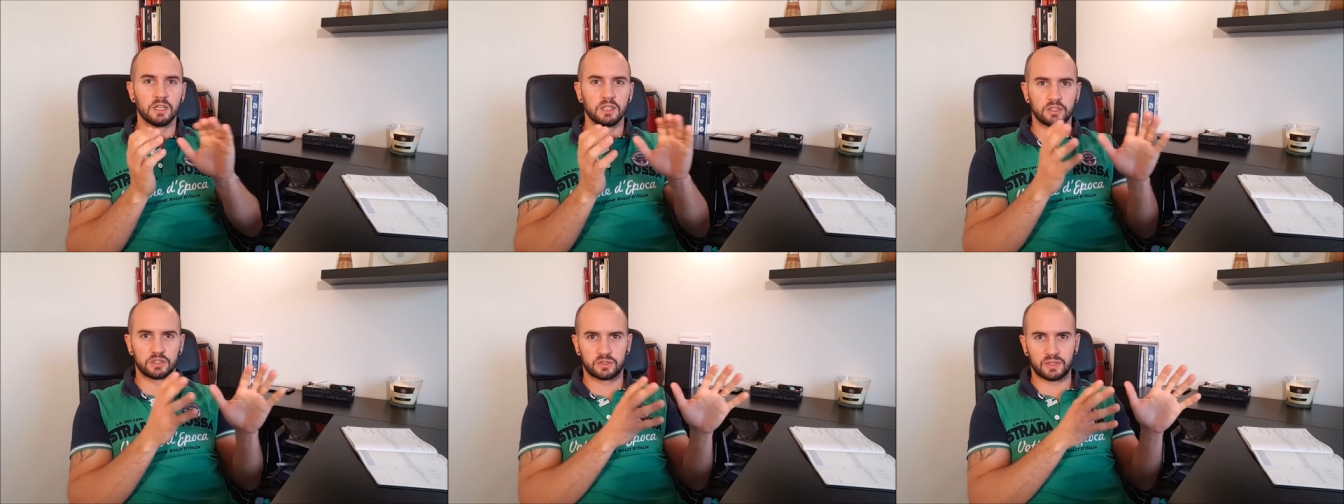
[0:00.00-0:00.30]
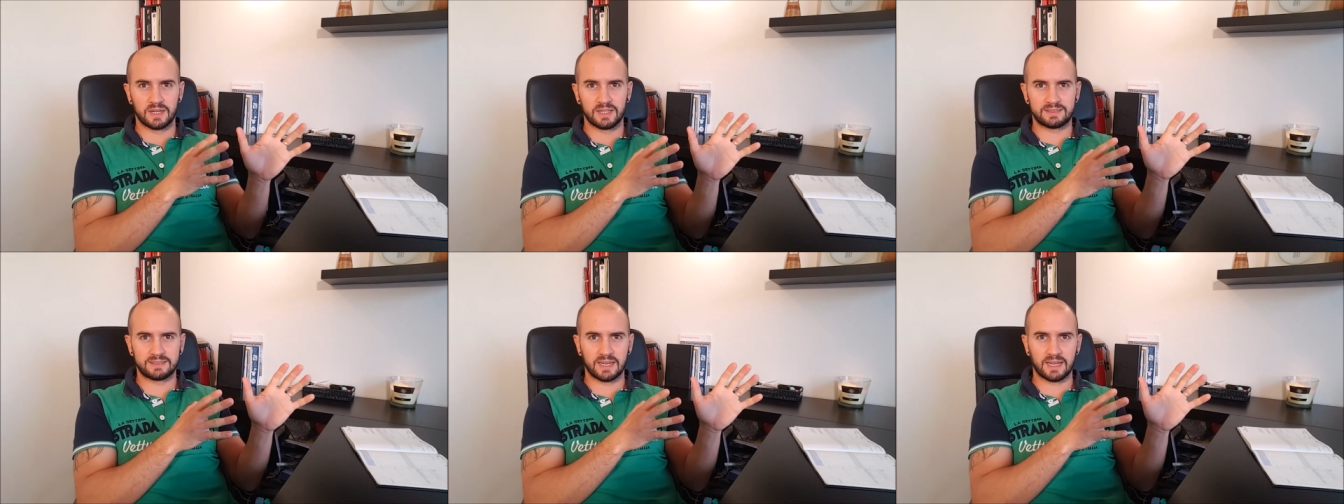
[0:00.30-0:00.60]
Je
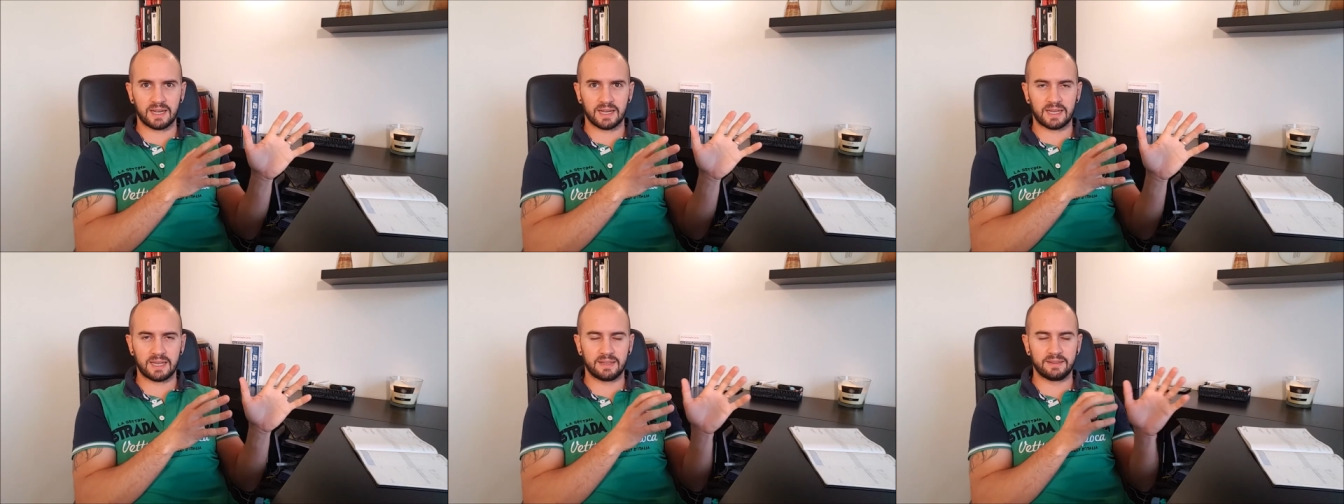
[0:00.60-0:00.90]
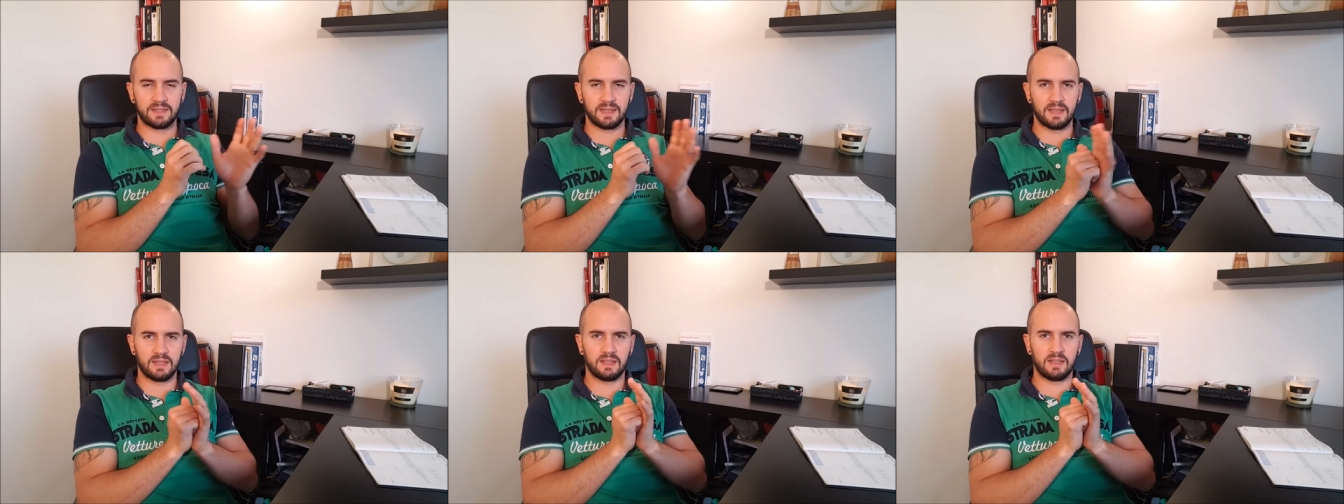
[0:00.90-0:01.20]
te laisse aller
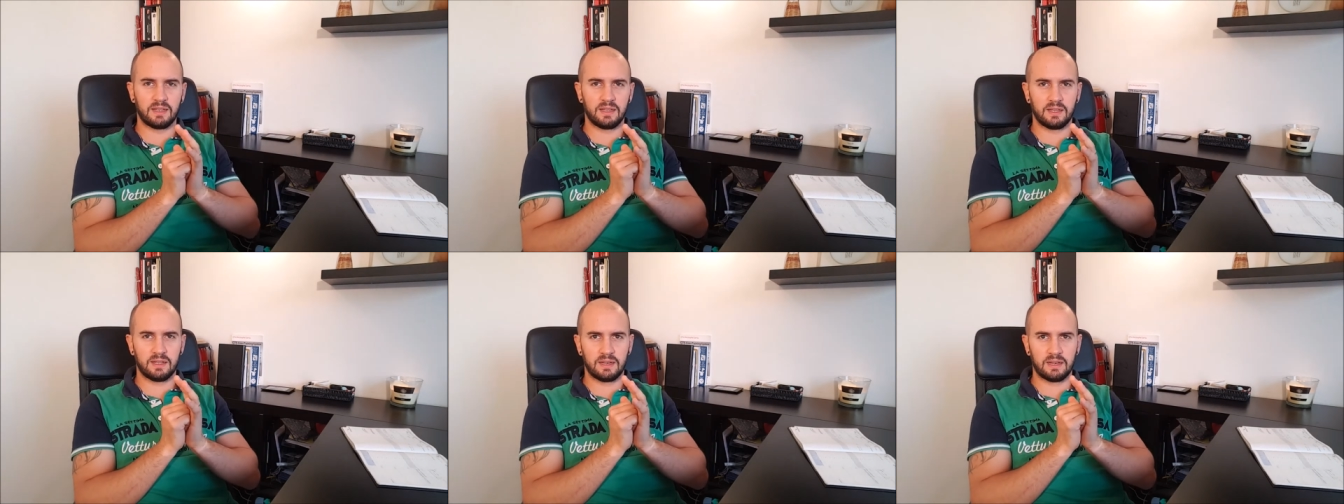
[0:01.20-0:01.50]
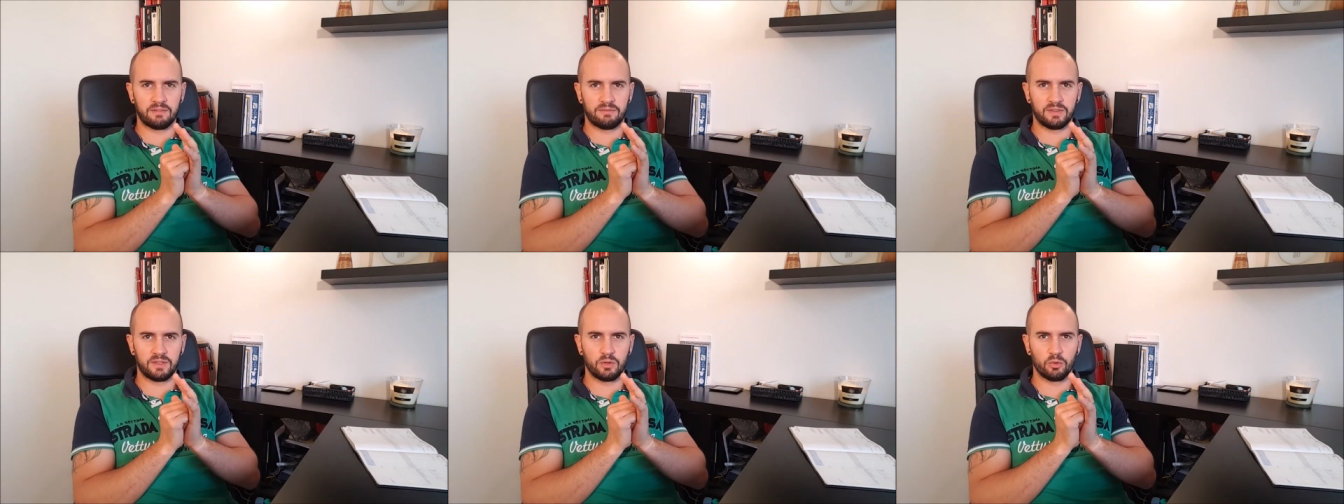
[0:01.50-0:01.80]
regarder
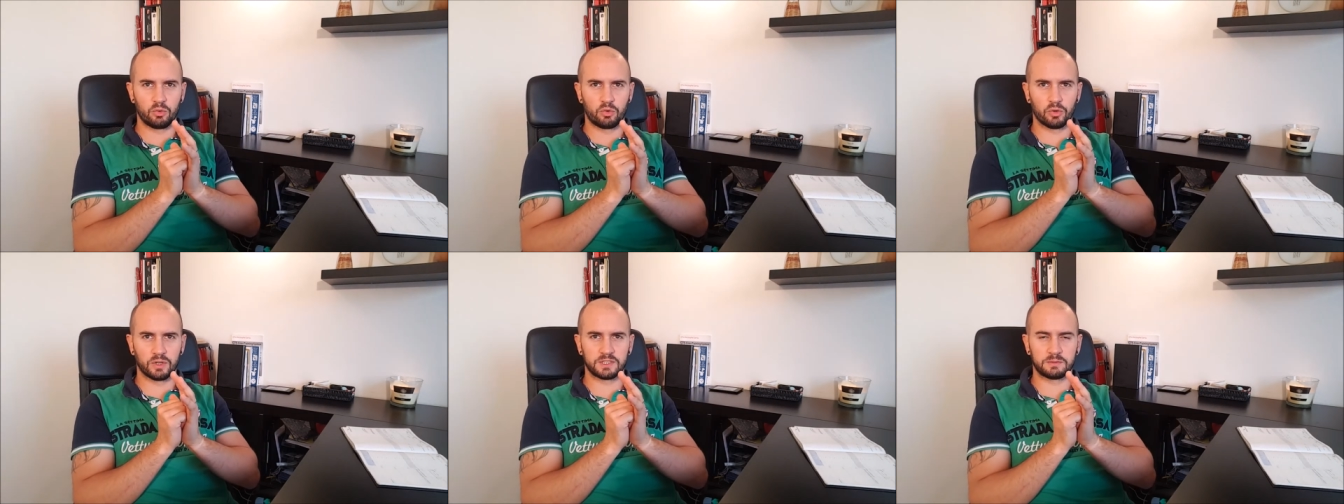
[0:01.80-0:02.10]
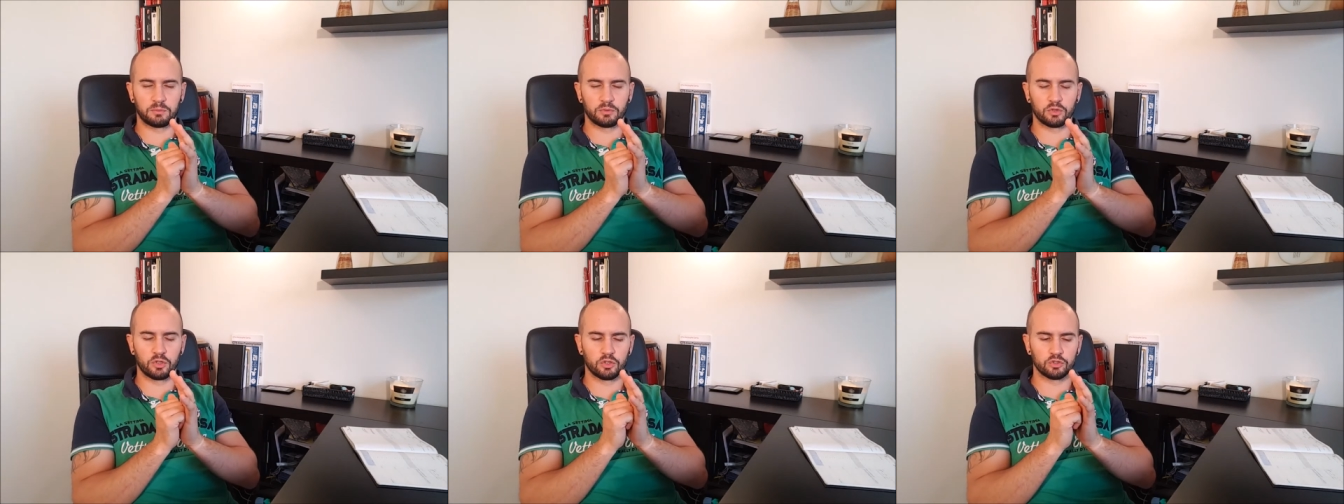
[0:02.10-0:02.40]
la vidéo
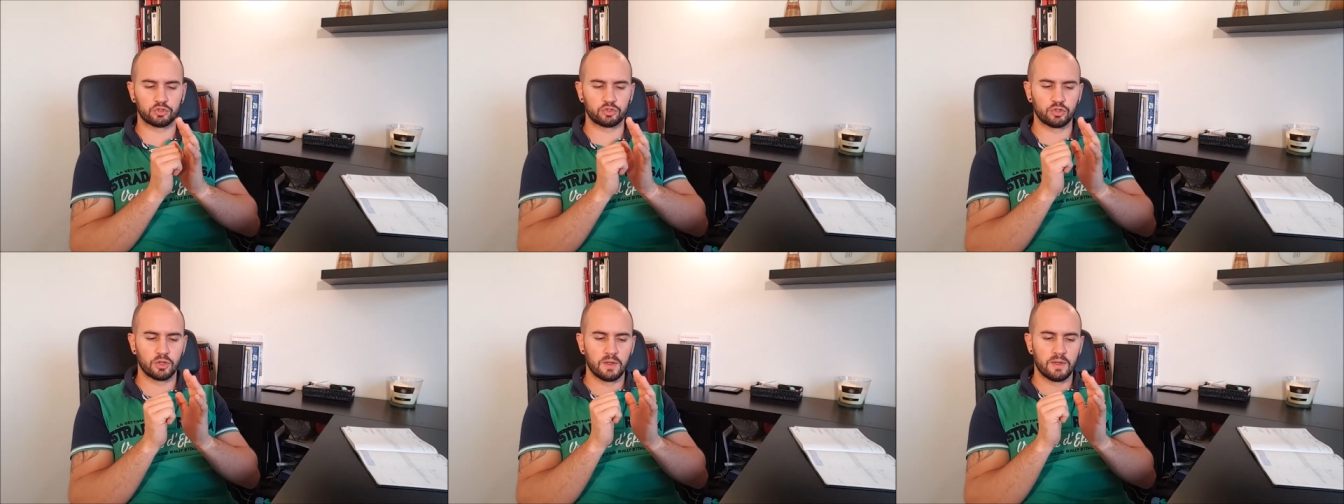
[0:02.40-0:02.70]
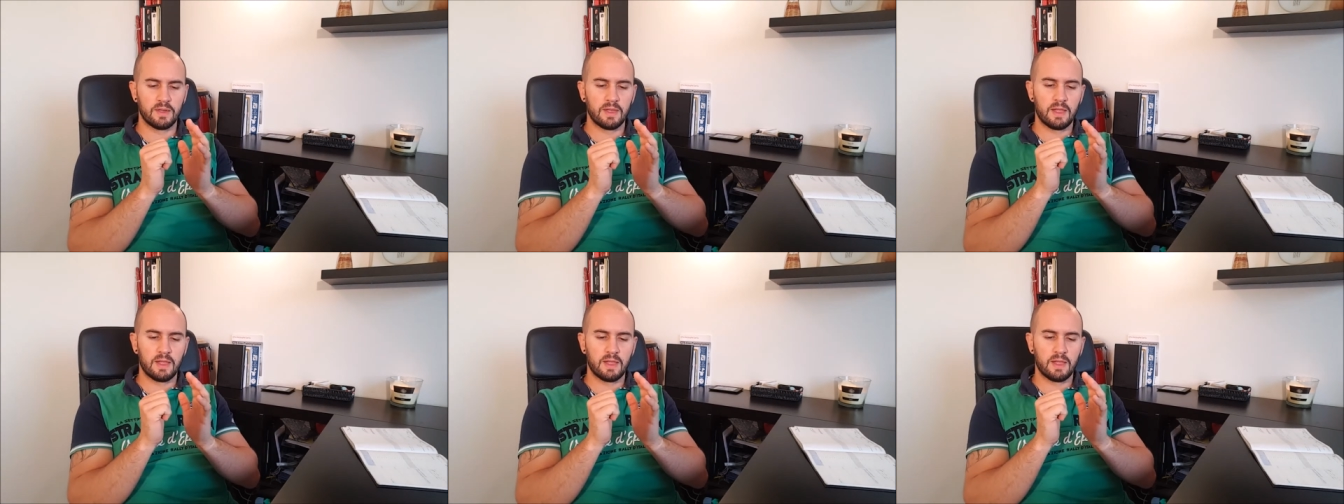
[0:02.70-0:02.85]
correspondante.